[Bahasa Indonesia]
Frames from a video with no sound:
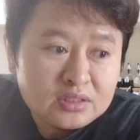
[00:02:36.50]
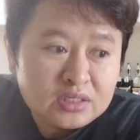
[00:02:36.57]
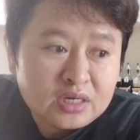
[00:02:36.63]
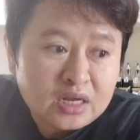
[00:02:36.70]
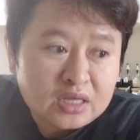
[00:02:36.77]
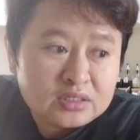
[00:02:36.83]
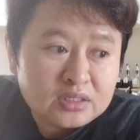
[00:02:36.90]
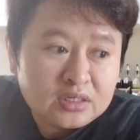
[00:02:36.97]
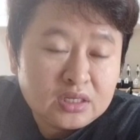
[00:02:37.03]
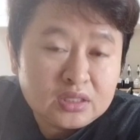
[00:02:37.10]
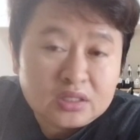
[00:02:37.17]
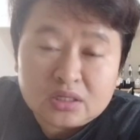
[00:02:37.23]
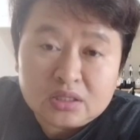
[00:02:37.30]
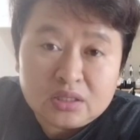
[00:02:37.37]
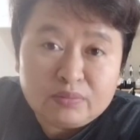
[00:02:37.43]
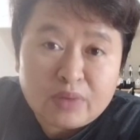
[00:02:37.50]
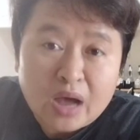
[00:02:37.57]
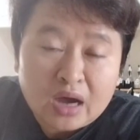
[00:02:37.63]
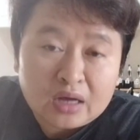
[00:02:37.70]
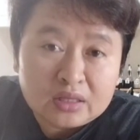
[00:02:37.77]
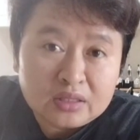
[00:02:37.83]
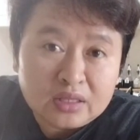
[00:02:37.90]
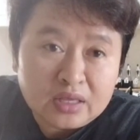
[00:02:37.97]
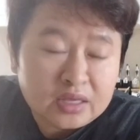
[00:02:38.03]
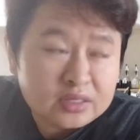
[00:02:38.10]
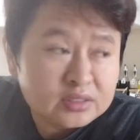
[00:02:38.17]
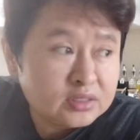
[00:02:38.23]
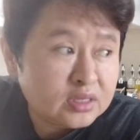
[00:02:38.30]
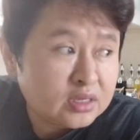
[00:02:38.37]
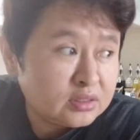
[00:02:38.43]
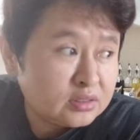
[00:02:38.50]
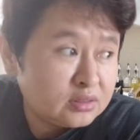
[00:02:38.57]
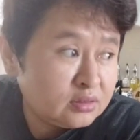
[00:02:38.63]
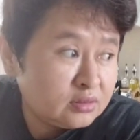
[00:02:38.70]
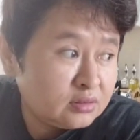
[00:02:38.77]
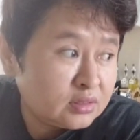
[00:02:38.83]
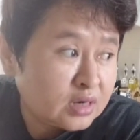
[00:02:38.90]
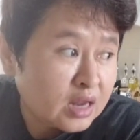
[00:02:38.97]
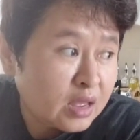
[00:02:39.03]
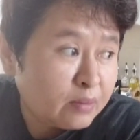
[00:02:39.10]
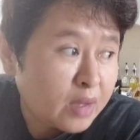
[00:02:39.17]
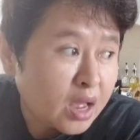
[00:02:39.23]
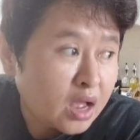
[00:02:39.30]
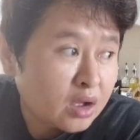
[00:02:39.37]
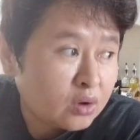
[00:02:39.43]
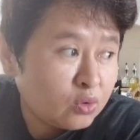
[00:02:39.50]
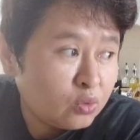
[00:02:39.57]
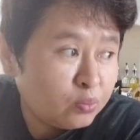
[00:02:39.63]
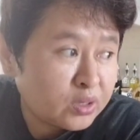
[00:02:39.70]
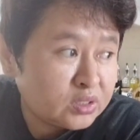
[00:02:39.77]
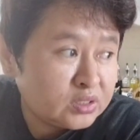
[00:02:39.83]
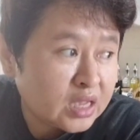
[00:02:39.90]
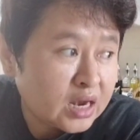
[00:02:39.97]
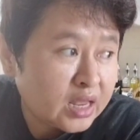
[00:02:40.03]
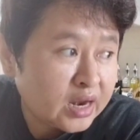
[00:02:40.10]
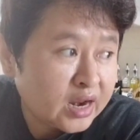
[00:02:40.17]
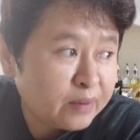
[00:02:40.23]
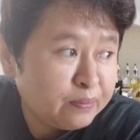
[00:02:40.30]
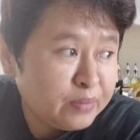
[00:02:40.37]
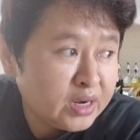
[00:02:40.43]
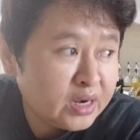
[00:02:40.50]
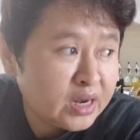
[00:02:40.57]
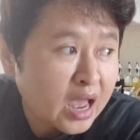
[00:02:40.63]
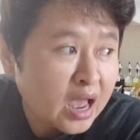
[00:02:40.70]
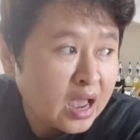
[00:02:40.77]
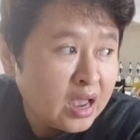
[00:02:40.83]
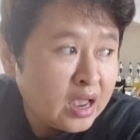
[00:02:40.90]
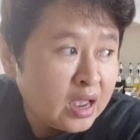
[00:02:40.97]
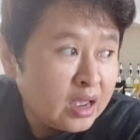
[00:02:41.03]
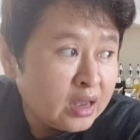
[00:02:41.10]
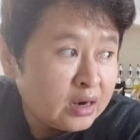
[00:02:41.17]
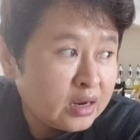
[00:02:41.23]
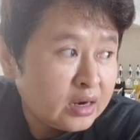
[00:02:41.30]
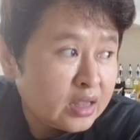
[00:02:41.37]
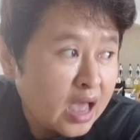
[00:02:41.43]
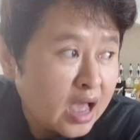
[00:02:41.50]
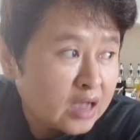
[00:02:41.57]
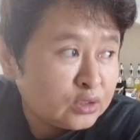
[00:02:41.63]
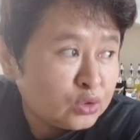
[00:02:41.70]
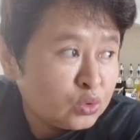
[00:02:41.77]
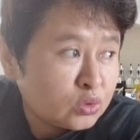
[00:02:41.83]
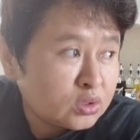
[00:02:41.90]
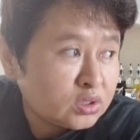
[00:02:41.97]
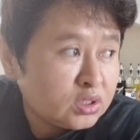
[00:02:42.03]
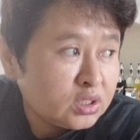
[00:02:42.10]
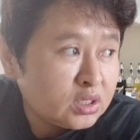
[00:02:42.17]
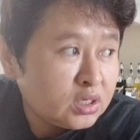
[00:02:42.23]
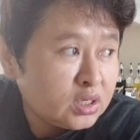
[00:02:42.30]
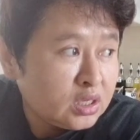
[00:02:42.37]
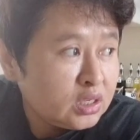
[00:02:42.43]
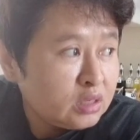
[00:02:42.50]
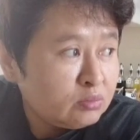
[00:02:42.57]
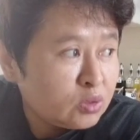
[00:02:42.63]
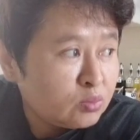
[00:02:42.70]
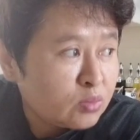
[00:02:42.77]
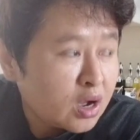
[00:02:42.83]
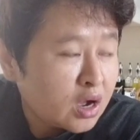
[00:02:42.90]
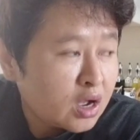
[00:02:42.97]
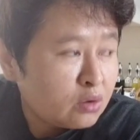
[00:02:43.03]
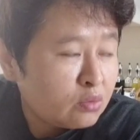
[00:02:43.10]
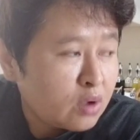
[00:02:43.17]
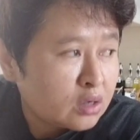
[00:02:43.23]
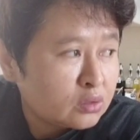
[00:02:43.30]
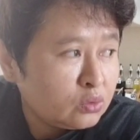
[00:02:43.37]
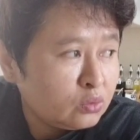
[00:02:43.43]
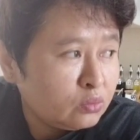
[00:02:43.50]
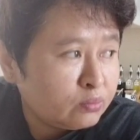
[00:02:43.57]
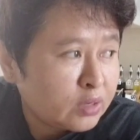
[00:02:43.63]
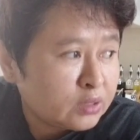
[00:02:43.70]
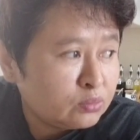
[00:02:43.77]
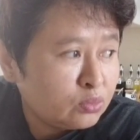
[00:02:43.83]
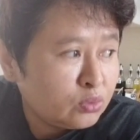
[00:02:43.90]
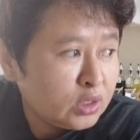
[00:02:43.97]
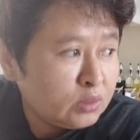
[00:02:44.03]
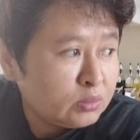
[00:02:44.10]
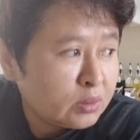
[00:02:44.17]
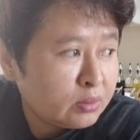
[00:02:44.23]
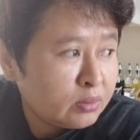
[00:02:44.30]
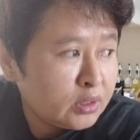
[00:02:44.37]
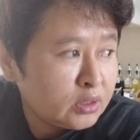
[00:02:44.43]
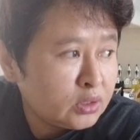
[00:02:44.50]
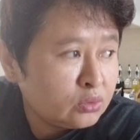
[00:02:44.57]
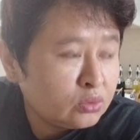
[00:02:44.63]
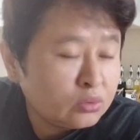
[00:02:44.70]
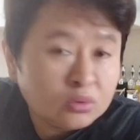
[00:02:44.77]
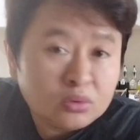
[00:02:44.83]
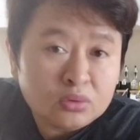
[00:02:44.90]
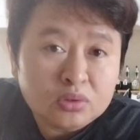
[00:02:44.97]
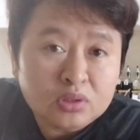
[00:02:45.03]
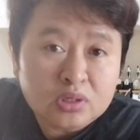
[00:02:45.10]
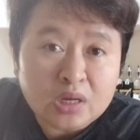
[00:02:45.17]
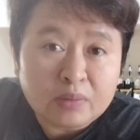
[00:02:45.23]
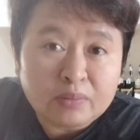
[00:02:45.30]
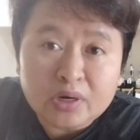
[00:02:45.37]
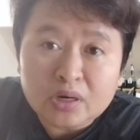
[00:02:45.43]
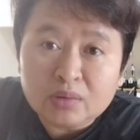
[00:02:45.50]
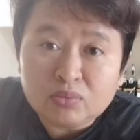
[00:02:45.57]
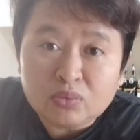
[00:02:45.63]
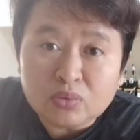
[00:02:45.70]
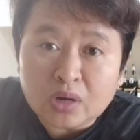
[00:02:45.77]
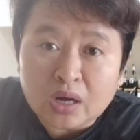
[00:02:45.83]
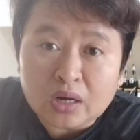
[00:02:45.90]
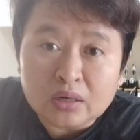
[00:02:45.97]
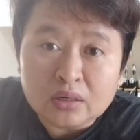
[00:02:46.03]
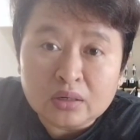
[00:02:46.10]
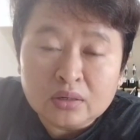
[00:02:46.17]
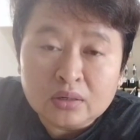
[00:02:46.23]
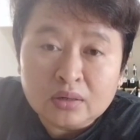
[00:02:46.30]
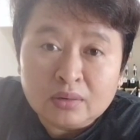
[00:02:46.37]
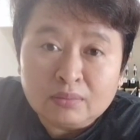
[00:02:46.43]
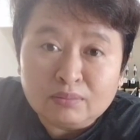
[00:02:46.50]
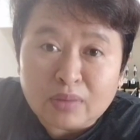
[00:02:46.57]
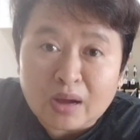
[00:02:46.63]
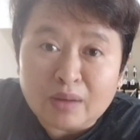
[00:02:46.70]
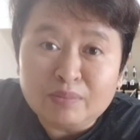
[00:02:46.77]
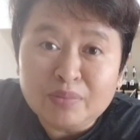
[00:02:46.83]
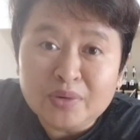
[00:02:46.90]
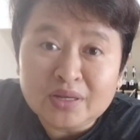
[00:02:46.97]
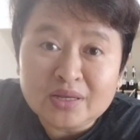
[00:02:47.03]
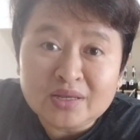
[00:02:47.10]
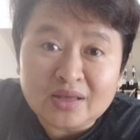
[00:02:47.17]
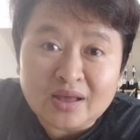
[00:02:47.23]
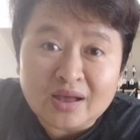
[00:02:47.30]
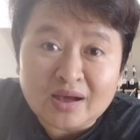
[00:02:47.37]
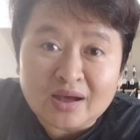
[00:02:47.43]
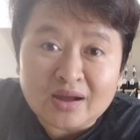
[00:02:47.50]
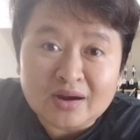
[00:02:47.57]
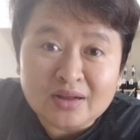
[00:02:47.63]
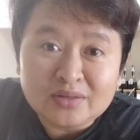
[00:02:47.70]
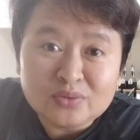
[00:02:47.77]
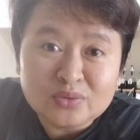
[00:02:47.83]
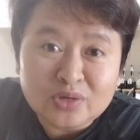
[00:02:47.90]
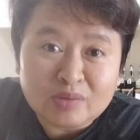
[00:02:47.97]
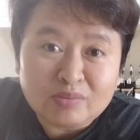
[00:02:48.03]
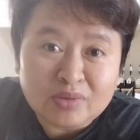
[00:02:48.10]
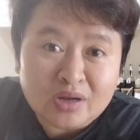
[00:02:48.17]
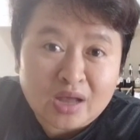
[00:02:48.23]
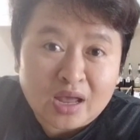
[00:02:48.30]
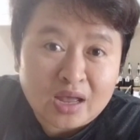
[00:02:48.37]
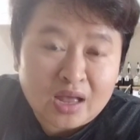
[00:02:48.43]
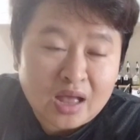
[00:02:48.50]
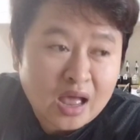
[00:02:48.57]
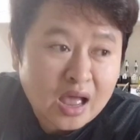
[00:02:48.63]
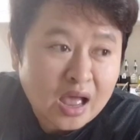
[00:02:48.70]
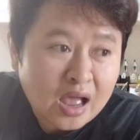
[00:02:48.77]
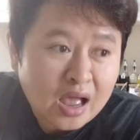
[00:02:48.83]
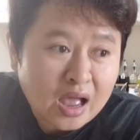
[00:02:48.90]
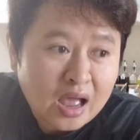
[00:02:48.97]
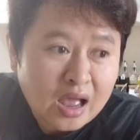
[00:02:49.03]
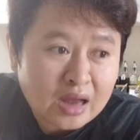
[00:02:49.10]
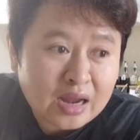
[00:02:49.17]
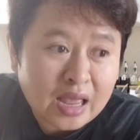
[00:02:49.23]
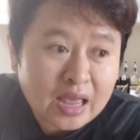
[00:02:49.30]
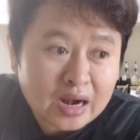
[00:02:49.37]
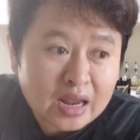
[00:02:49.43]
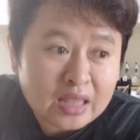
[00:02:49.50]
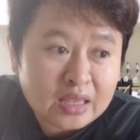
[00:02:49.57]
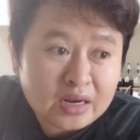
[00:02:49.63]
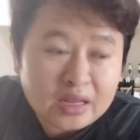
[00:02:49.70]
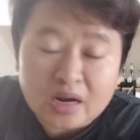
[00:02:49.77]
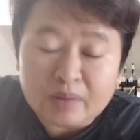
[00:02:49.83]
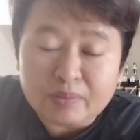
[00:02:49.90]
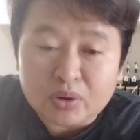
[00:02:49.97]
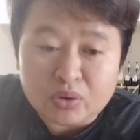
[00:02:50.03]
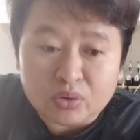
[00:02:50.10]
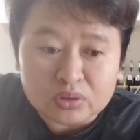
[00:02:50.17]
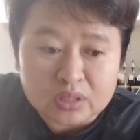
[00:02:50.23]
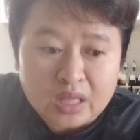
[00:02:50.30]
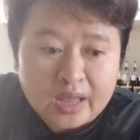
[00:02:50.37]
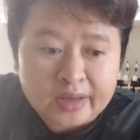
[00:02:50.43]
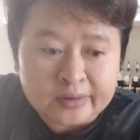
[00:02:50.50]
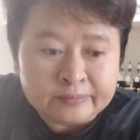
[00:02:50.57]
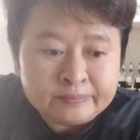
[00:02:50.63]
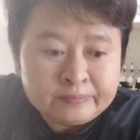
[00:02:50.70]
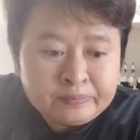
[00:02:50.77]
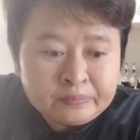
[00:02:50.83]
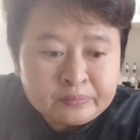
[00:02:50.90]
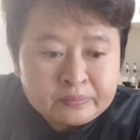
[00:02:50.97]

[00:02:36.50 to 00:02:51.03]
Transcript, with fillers: Cina sini tertib banget guys selama aku perjalanan pindah dari Hangzhou ke sini memakan waktu 45 menit itu tidak menemukan pabrik ya karena juga emang eh, daerahnya daerah perkotaan